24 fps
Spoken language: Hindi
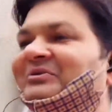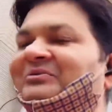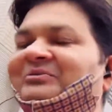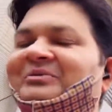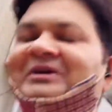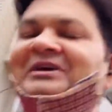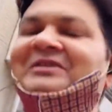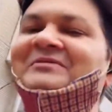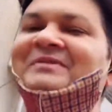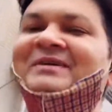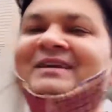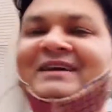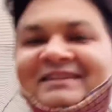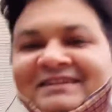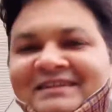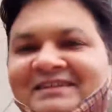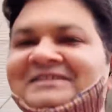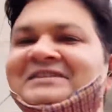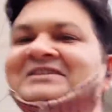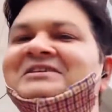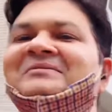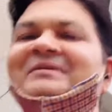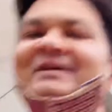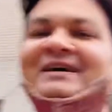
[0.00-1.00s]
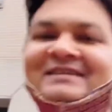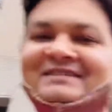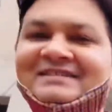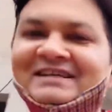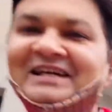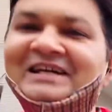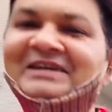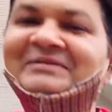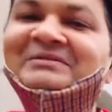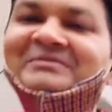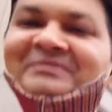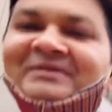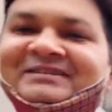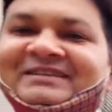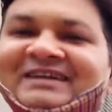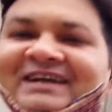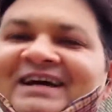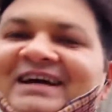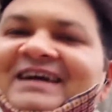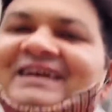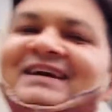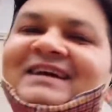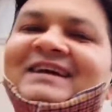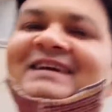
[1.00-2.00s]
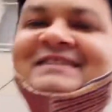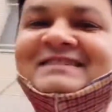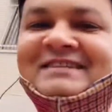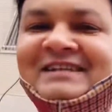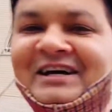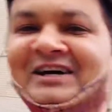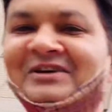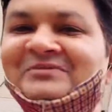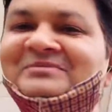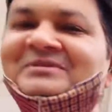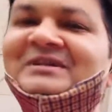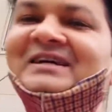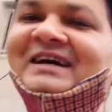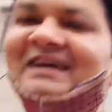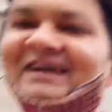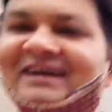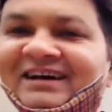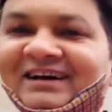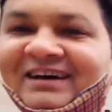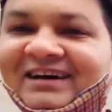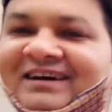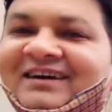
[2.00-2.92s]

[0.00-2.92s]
फिर मैंने तीसरी बार सही भी बताया कि इस नाम से है